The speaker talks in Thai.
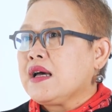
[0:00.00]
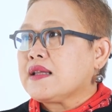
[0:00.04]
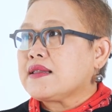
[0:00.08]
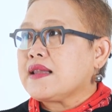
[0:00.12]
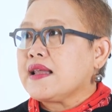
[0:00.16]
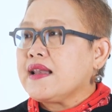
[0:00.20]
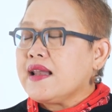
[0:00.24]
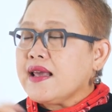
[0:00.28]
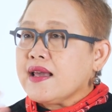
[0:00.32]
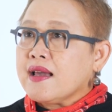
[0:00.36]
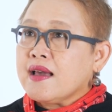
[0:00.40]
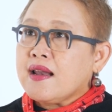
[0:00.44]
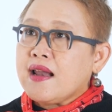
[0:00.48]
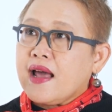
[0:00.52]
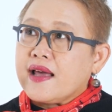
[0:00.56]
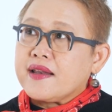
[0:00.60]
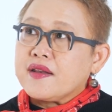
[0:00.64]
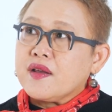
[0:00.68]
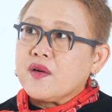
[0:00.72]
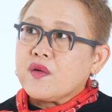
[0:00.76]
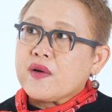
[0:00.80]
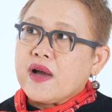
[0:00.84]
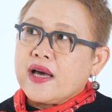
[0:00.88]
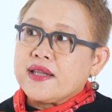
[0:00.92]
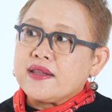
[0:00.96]
แต่ในขณะ
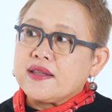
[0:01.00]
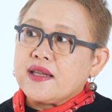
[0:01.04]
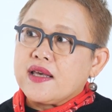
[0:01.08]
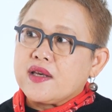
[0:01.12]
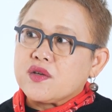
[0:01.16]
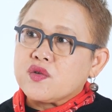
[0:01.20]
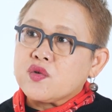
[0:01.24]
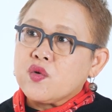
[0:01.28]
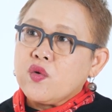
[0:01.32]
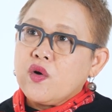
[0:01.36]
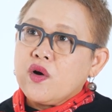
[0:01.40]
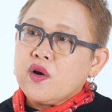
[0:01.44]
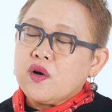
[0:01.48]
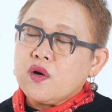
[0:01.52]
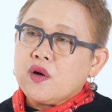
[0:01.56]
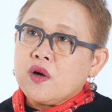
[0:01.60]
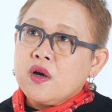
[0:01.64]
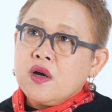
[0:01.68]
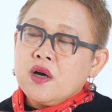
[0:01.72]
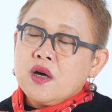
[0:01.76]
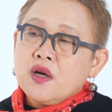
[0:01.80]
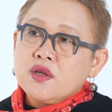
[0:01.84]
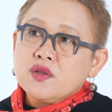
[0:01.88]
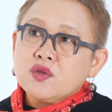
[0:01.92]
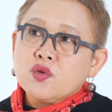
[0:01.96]
เดียวกันเนี่ยช่วง
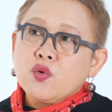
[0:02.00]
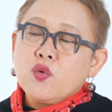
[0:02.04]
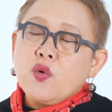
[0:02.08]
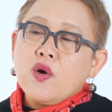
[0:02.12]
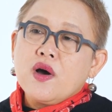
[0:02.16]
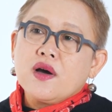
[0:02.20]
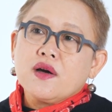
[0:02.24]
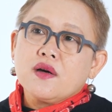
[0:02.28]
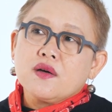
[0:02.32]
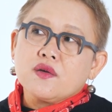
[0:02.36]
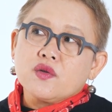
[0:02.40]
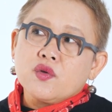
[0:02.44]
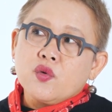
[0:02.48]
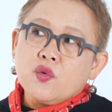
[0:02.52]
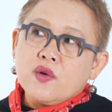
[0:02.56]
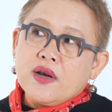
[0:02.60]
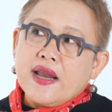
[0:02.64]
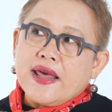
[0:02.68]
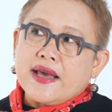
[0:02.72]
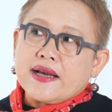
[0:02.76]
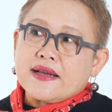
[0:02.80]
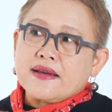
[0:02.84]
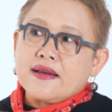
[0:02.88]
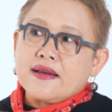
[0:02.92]
ช่วงยุคเหล็ก